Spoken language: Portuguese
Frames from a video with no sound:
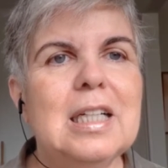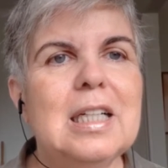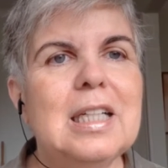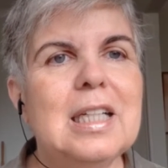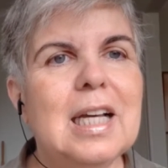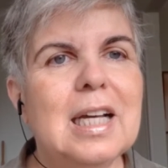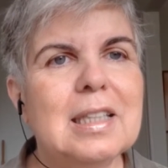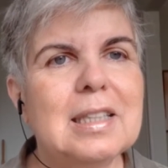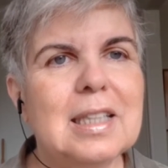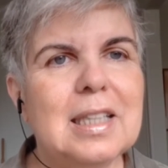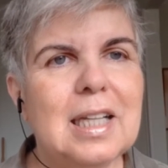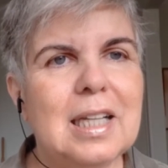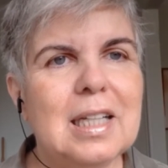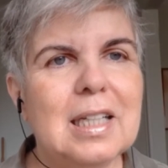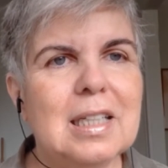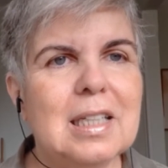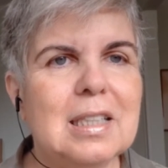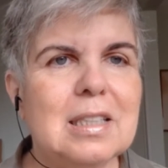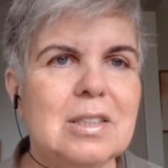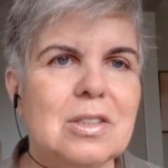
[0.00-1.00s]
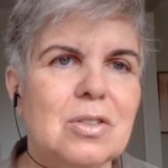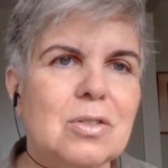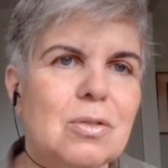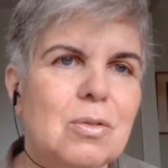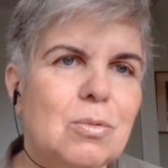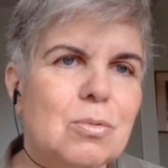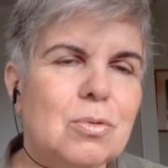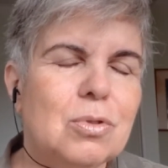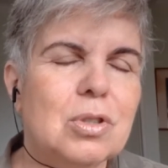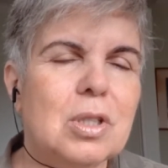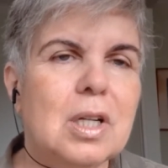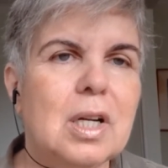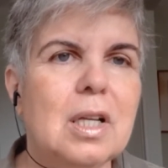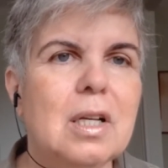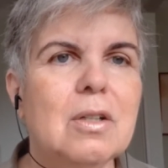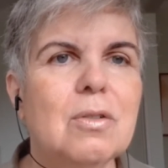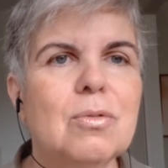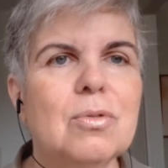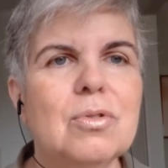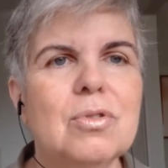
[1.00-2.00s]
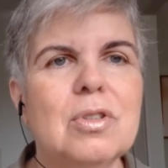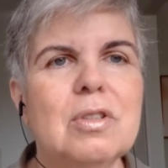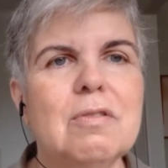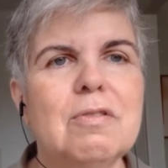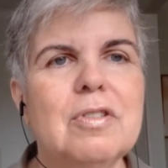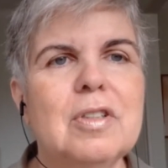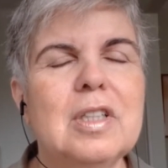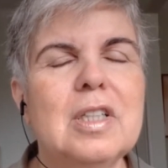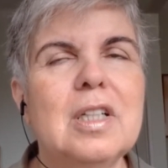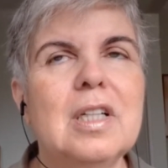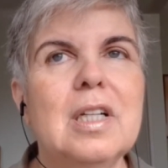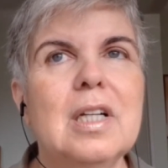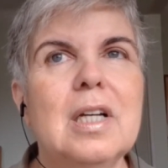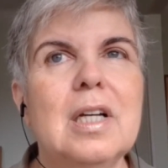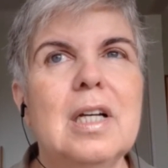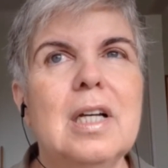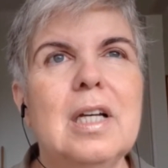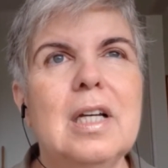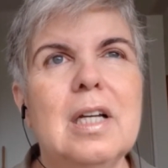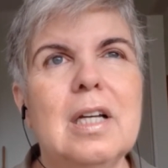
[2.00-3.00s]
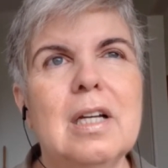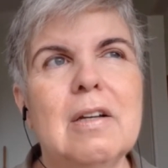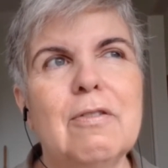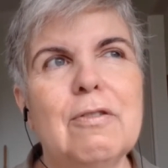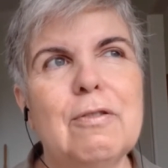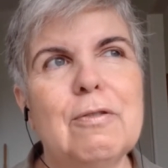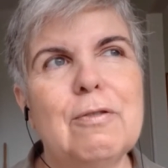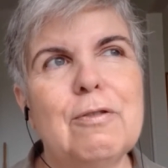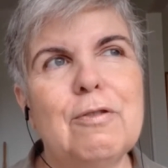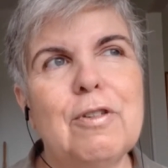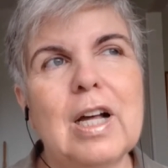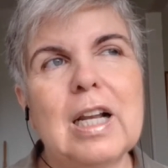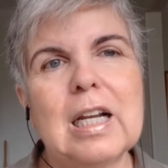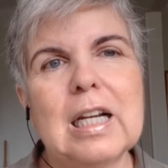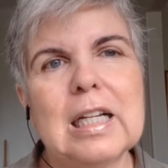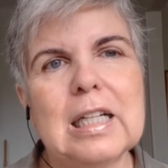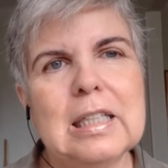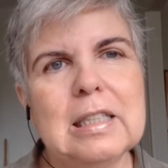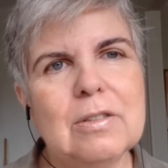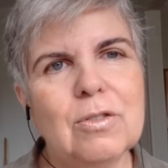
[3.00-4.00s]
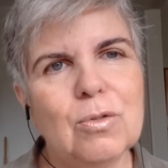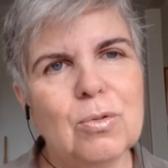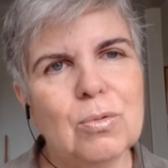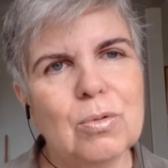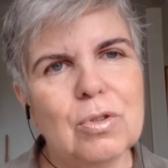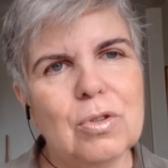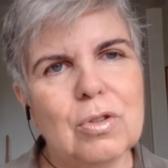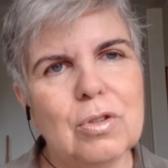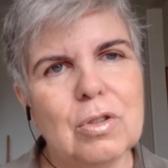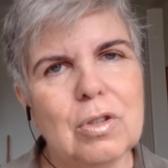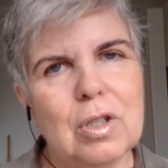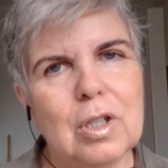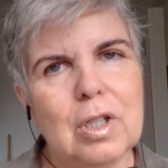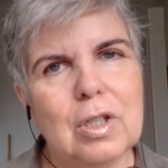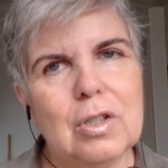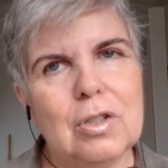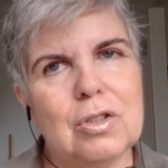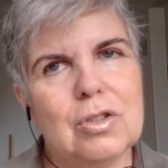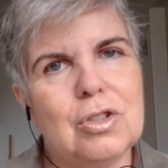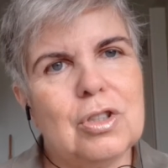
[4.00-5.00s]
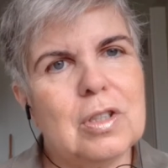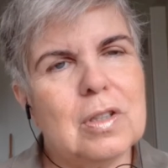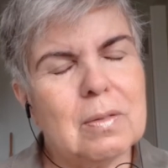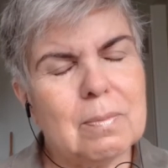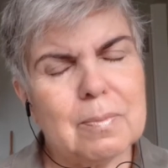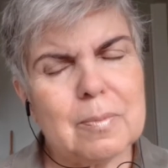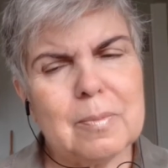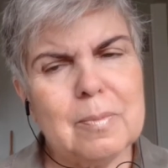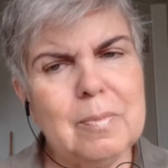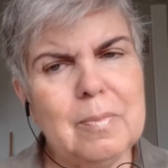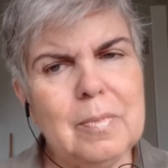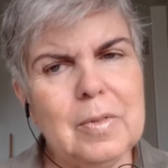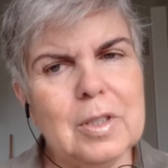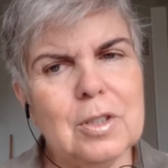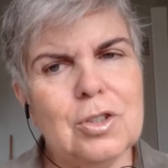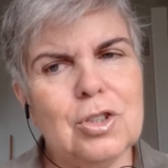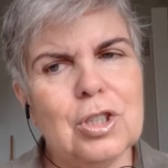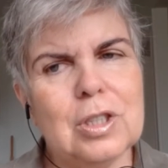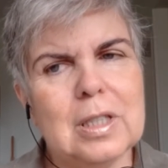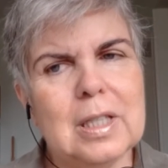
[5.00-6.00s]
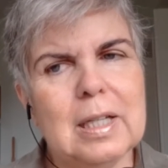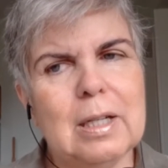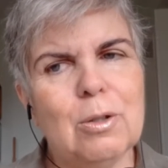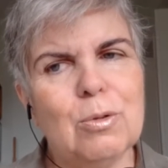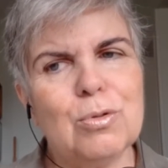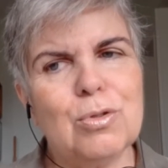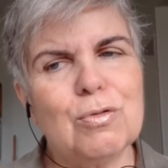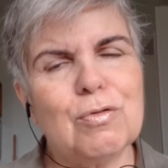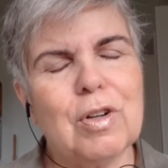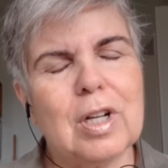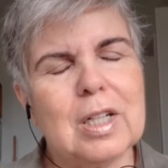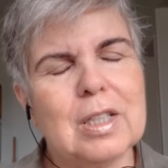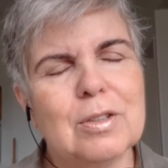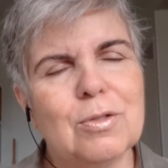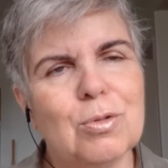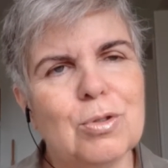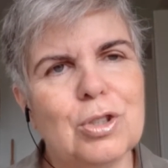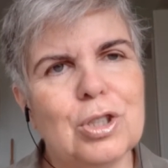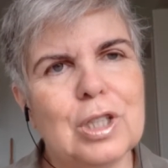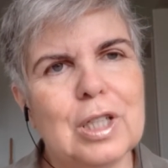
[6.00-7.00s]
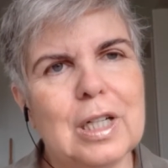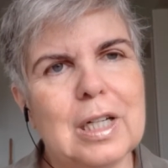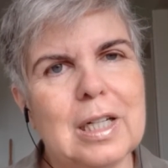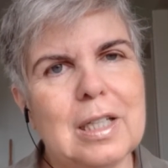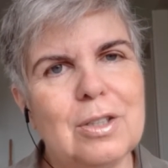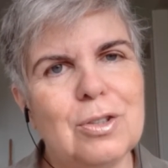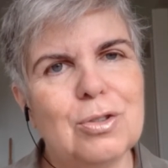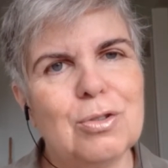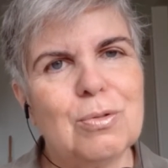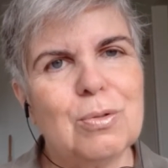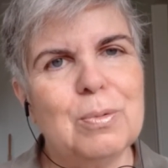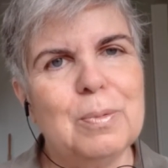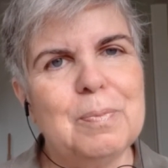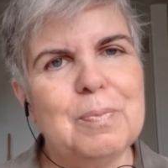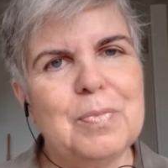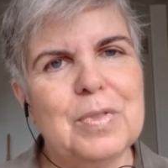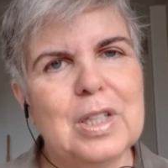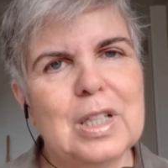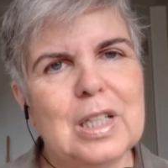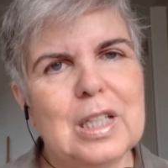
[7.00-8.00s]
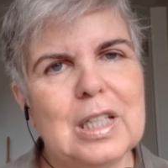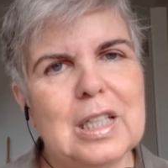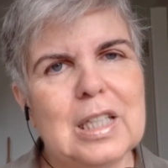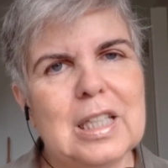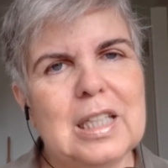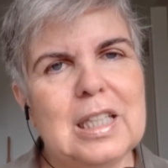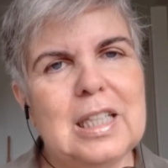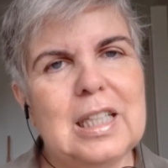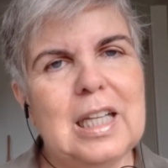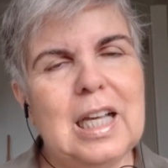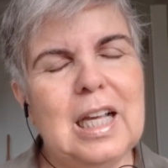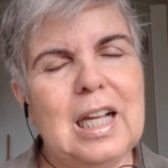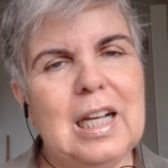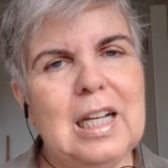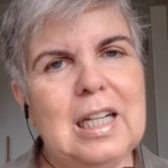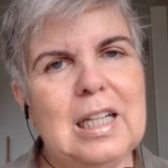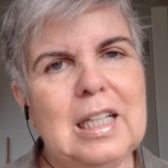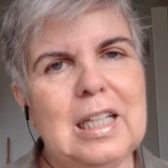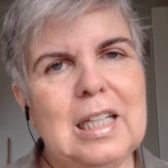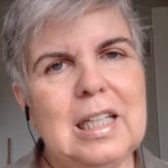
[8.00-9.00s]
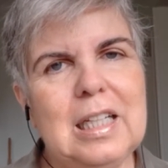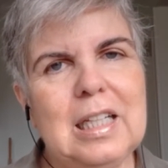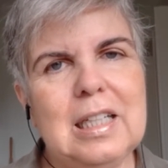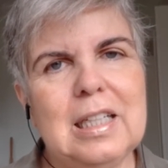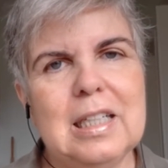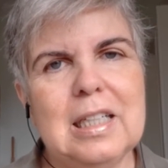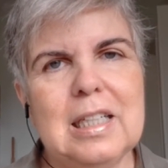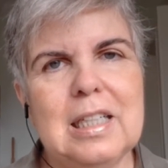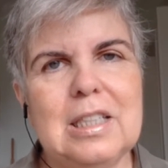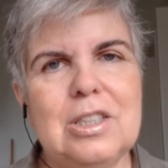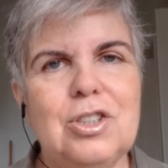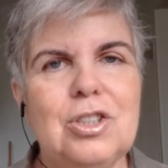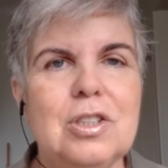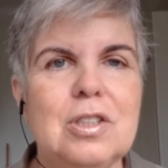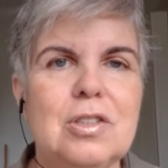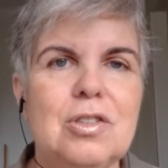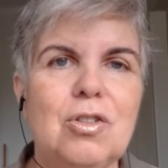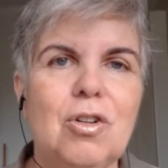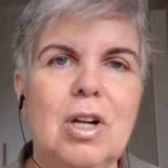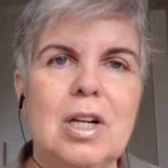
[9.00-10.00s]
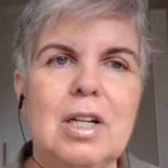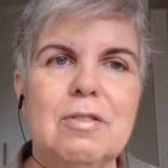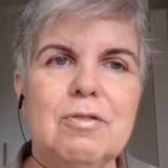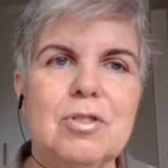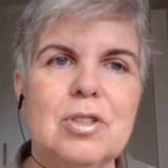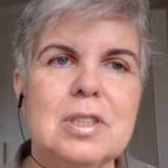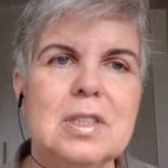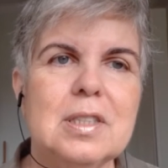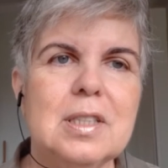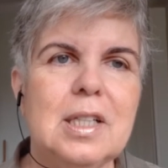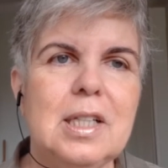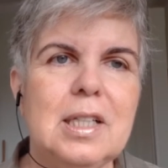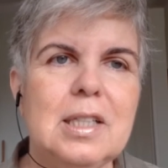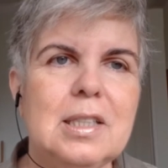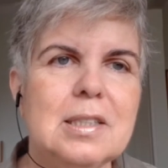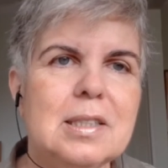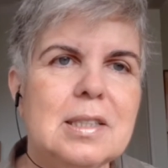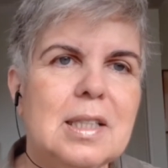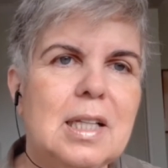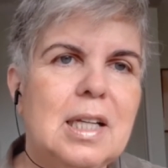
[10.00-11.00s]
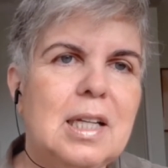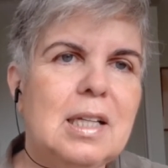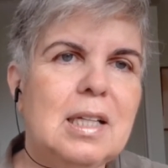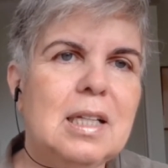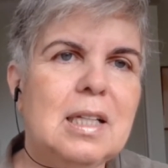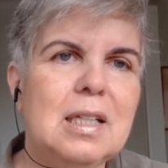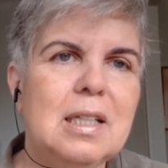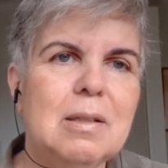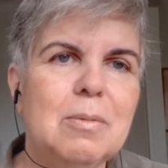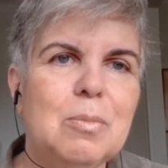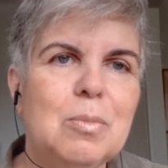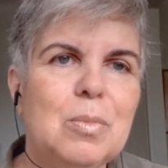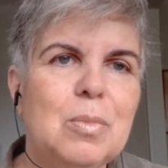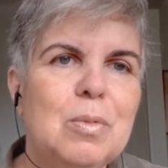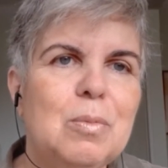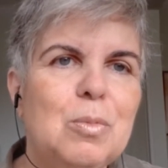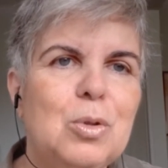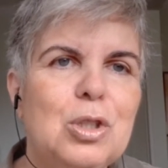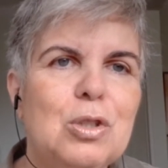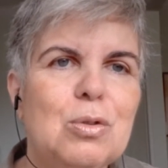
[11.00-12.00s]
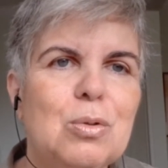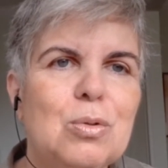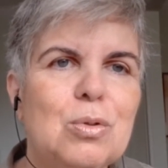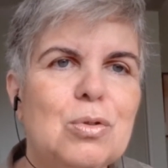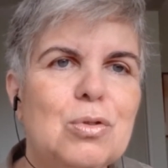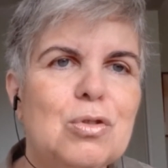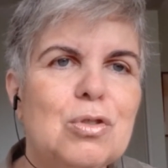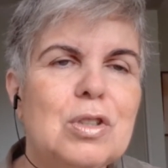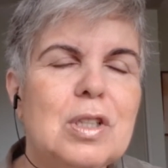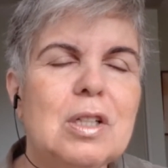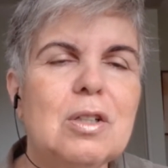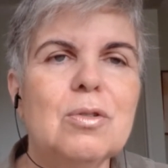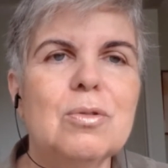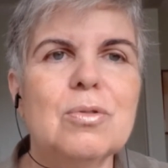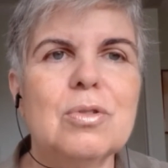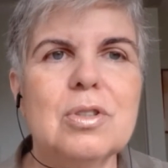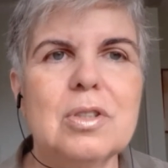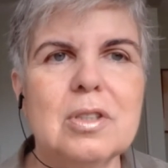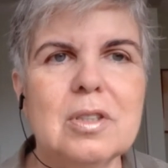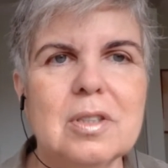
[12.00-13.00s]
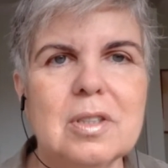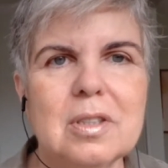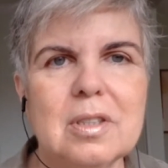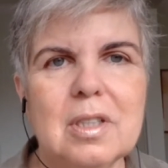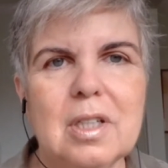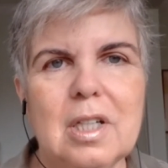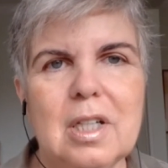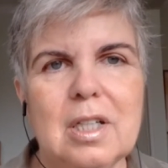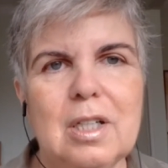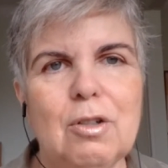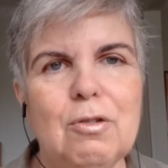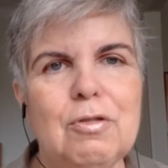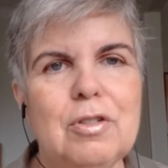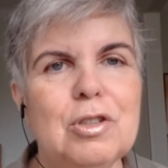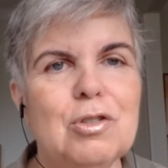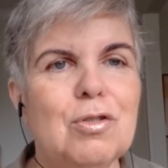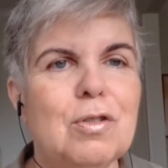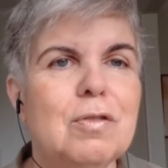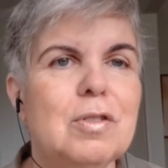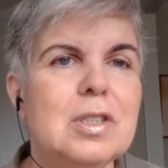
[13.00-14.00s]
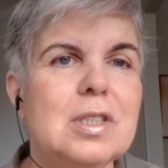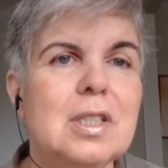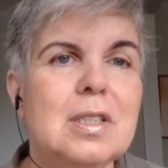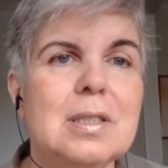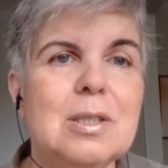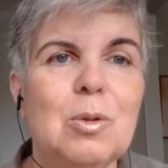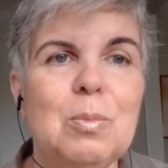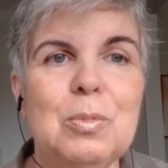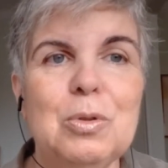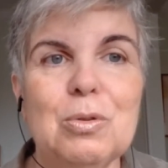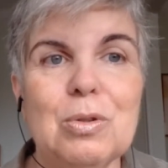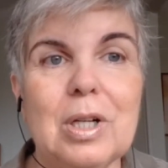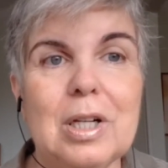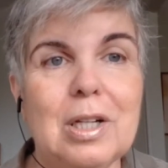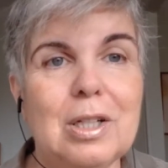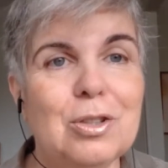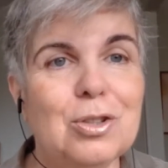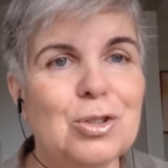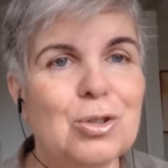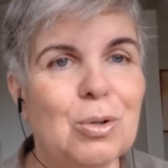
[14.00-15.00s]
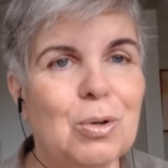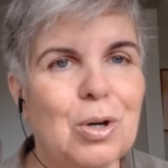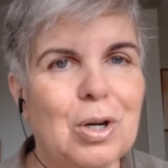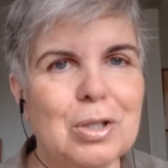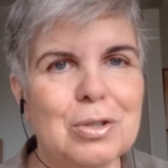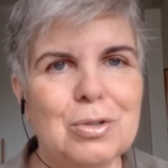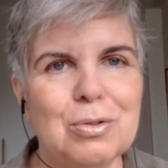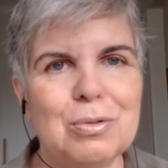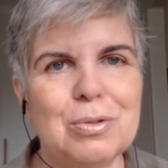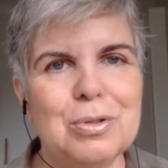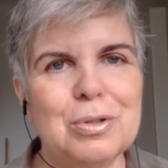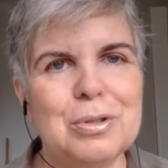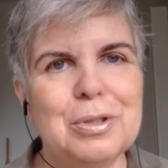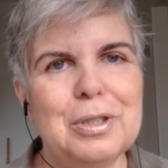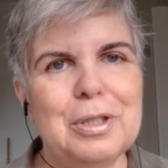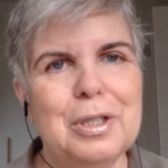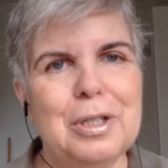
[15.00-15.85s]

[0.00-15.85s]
em Atenas com os gregos, enfim, é, falando de, de Deus, falando de Cristo, e ele disse: Olha, vocês têm muitos deuses, eu vejo que vocês são muito religiosos,